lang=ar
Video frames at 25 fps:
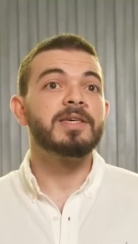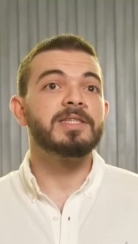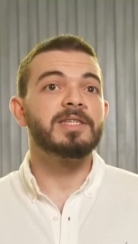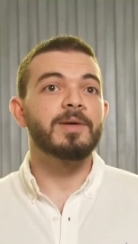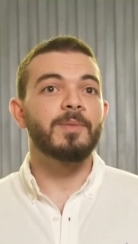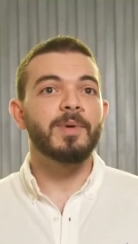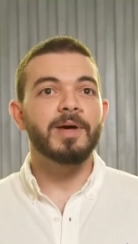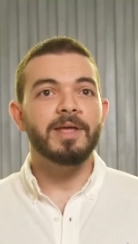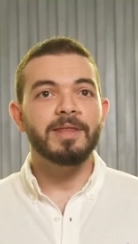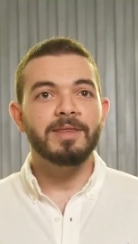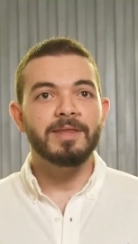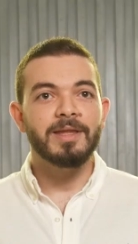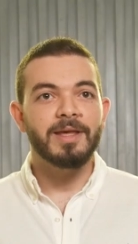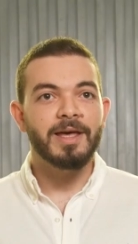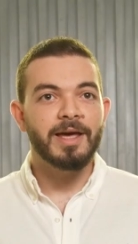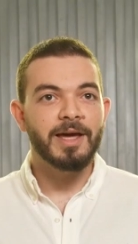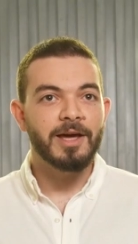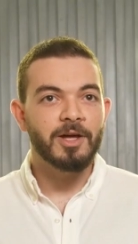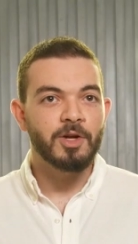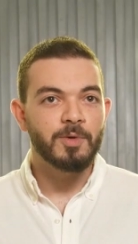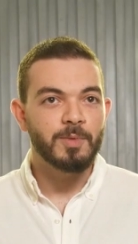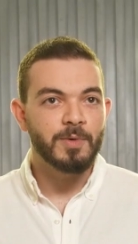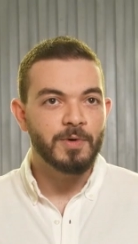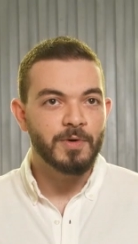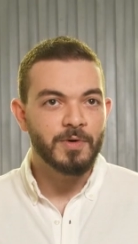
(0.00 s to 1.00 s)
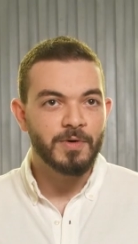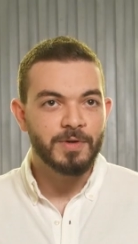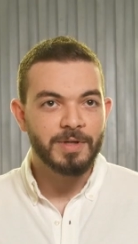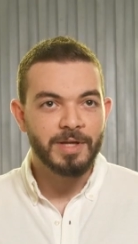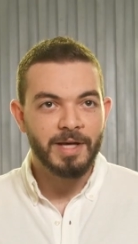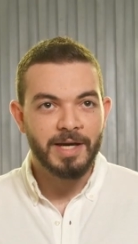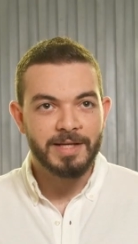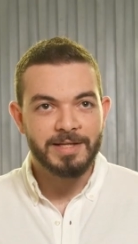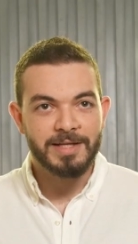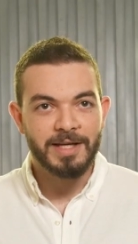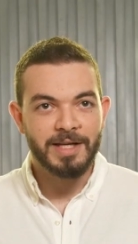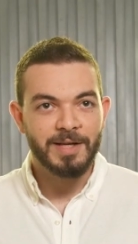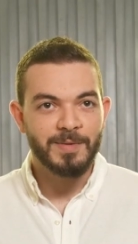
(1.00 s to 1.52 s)
زمان كانوا بيقولوا ان
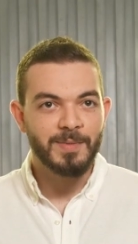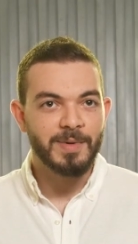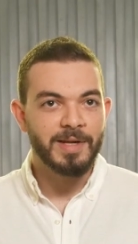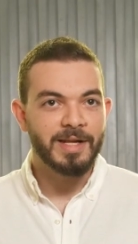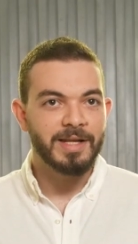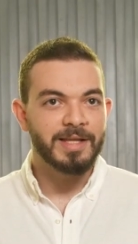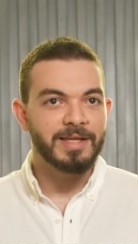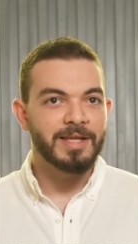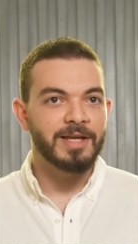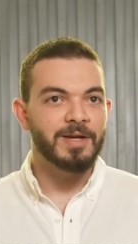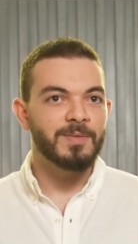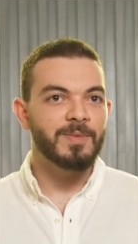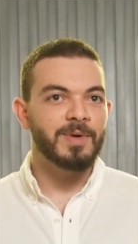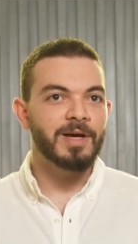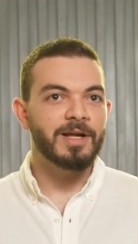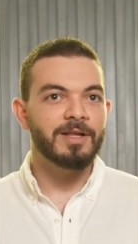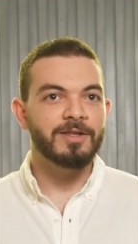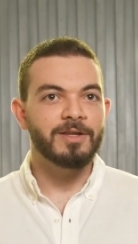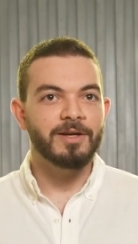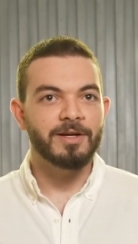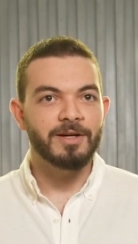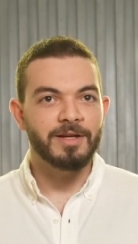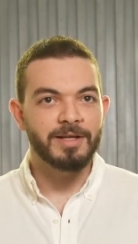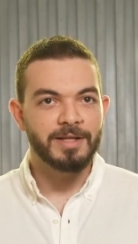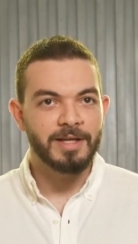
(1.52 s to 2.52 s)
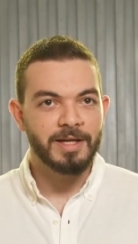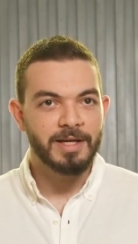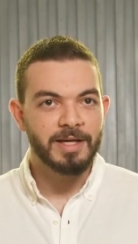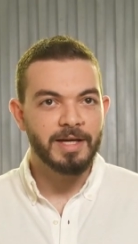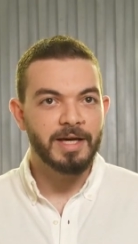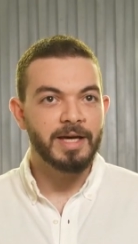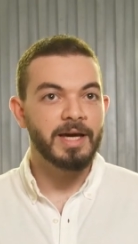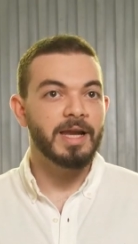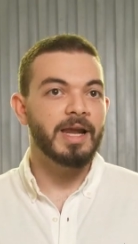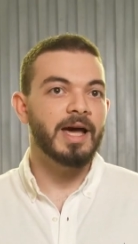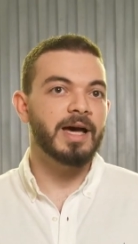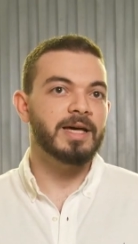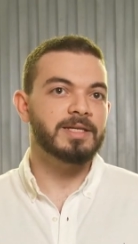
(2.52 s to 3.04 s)
اساليب التربيه التقليديه
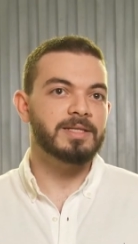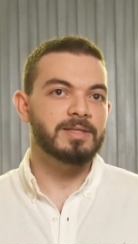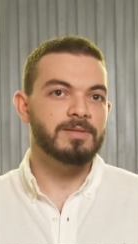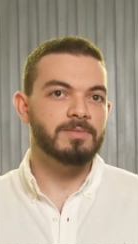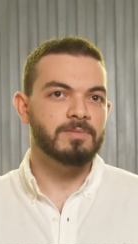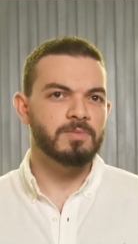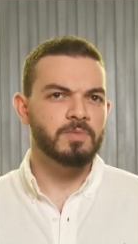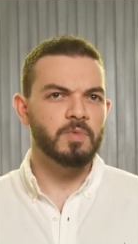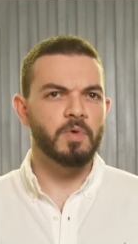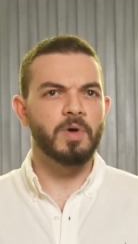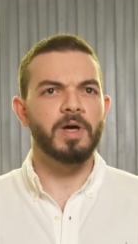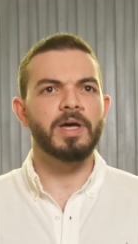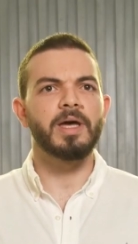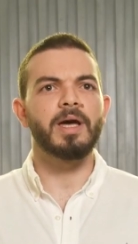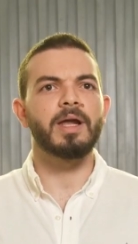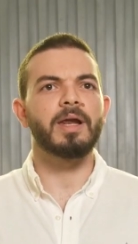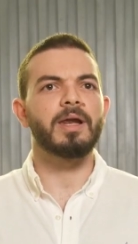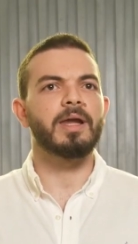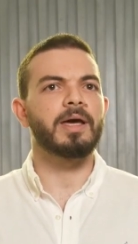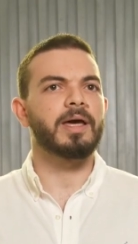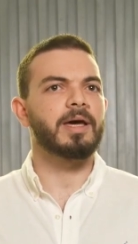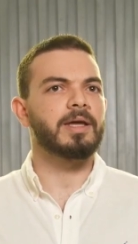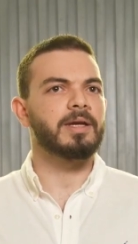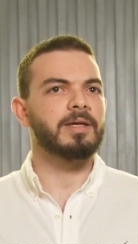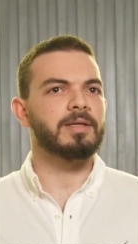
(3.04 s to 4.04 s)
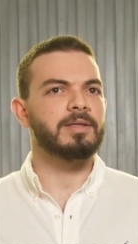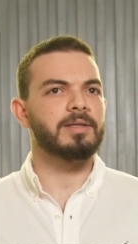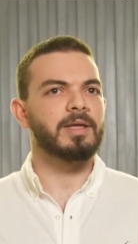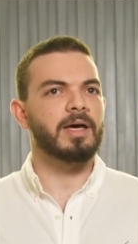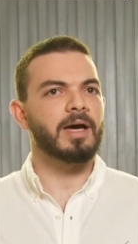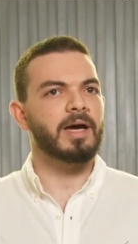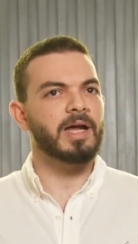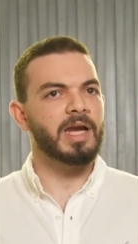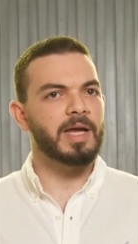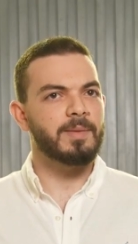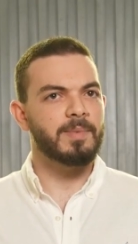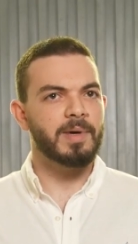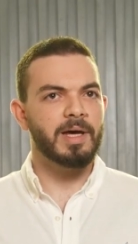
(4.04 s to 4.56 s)
هي الاحسن وهي اللي كانت
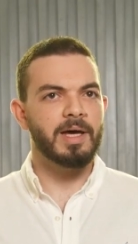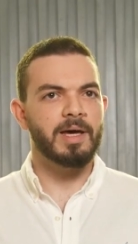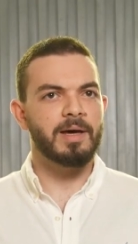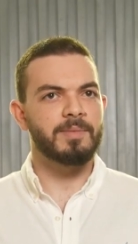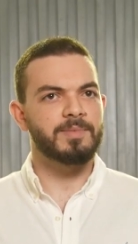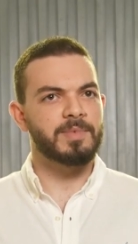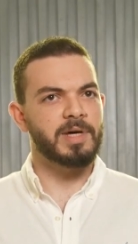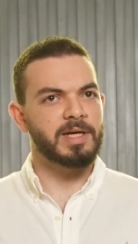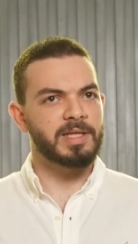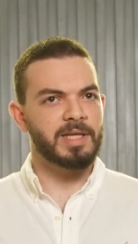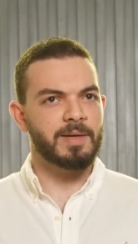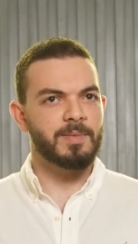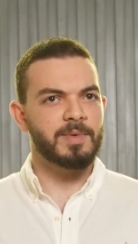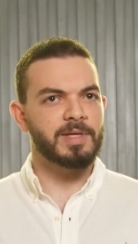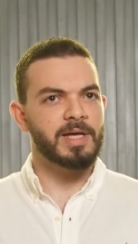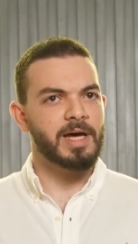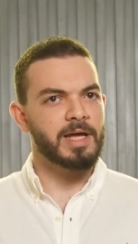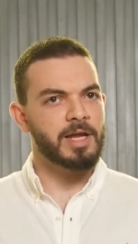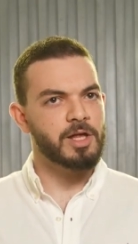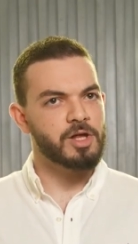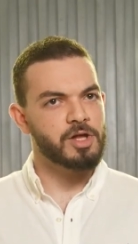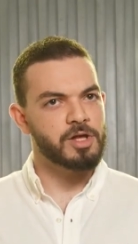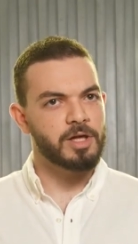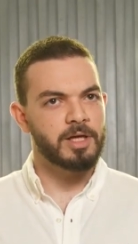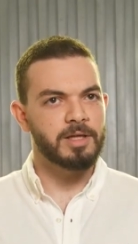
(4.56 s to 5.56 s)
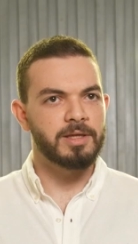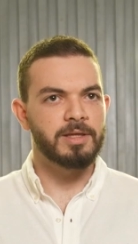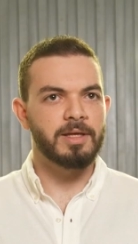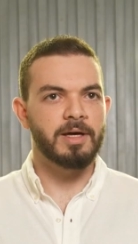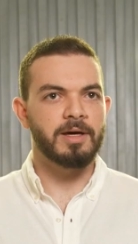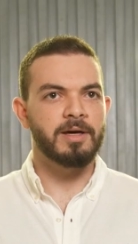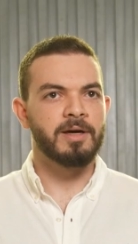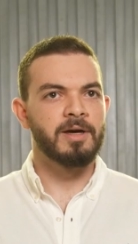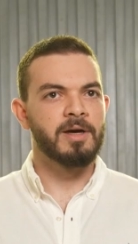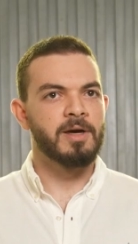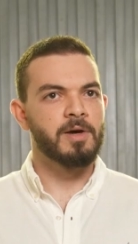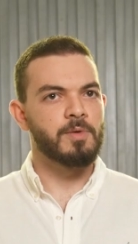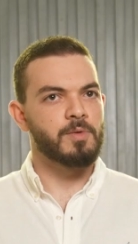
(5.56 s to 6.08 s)
اغلبها بتعتمد على
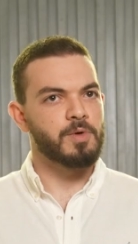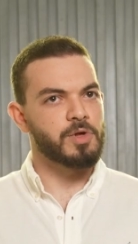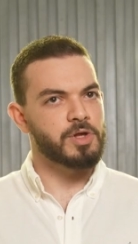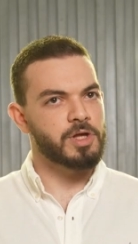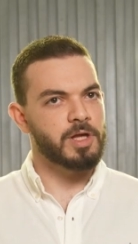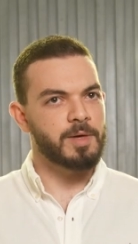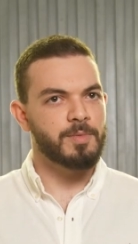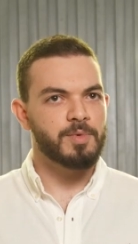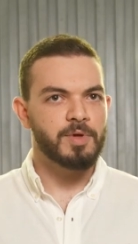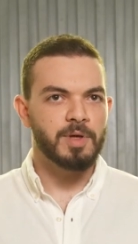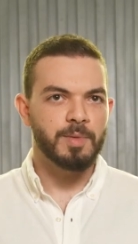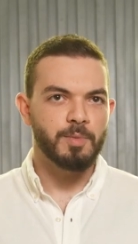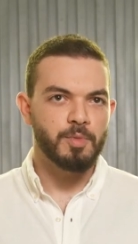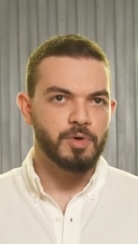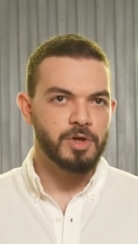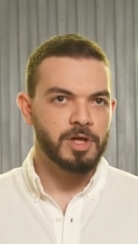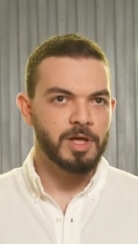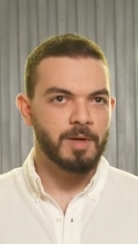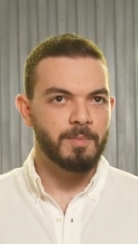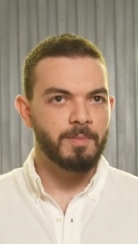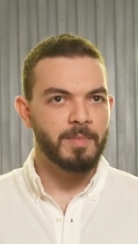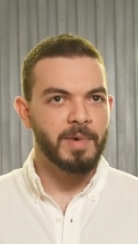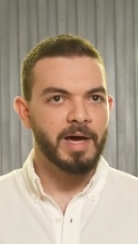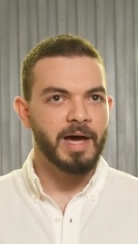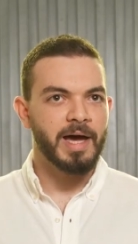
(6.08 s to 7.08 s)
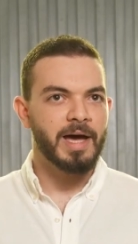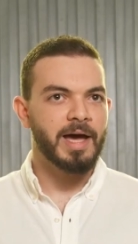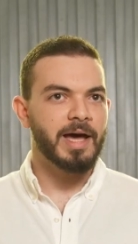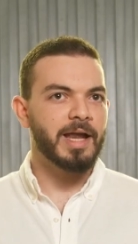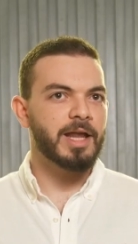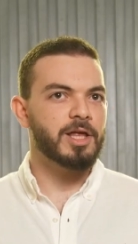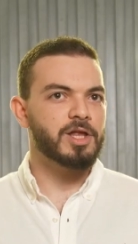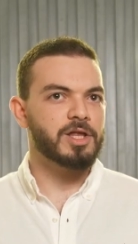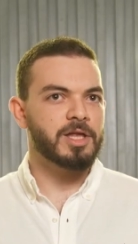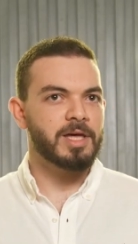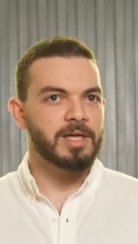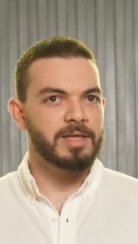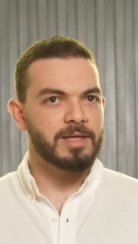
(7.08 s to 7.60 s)
الشده والشبشب والشماعه
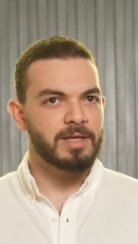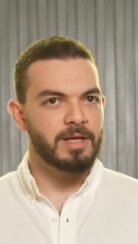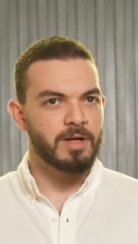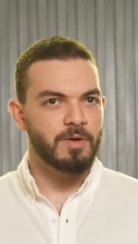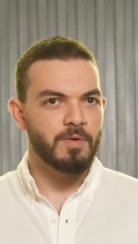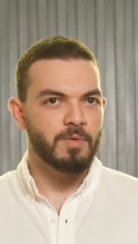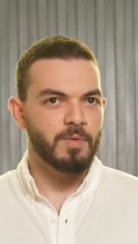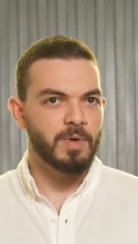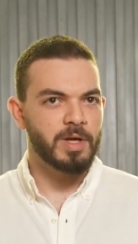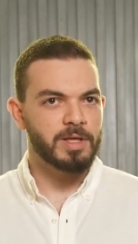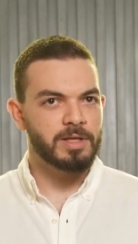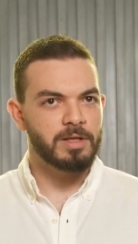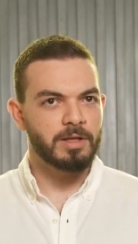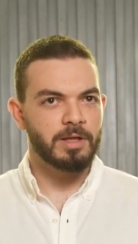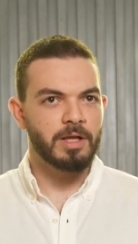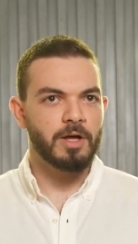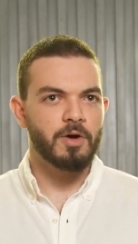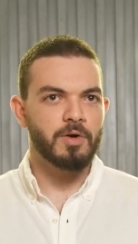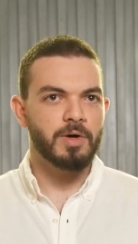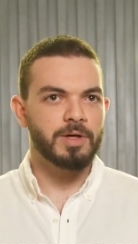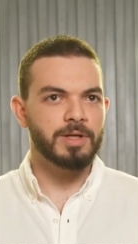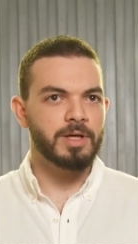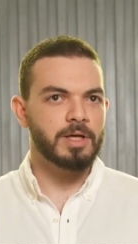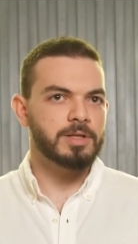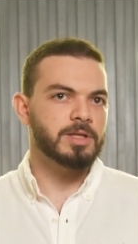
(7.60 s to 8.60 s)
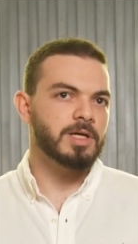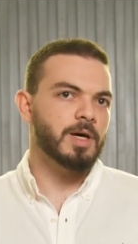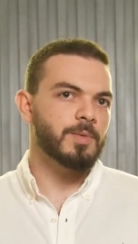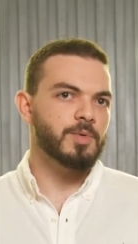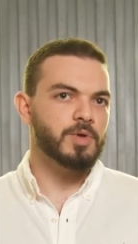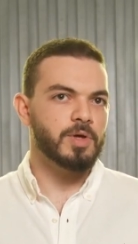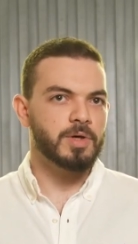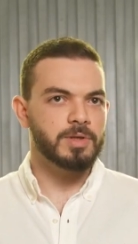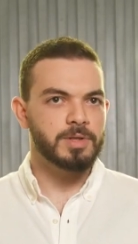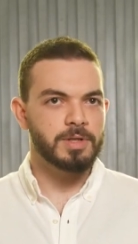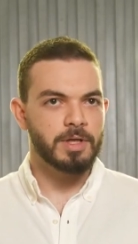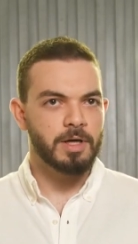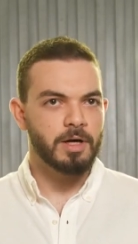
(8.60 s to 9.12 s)
علشان الولاد يطلعوا كده اصحاب
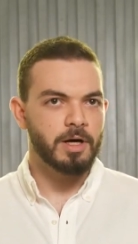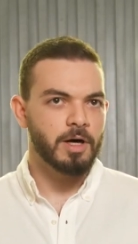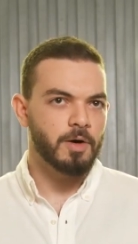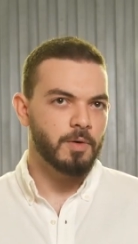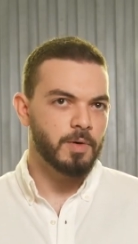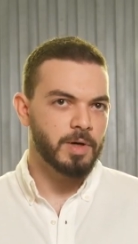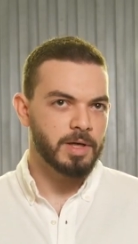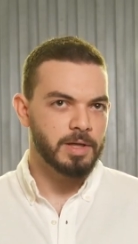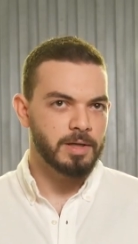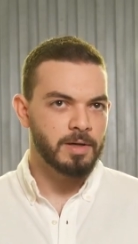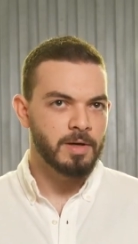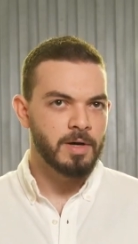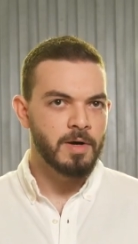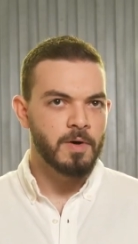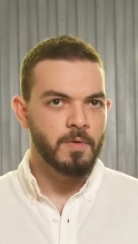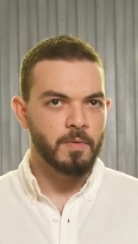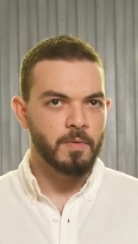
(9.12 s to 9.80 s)
شخصيه قويه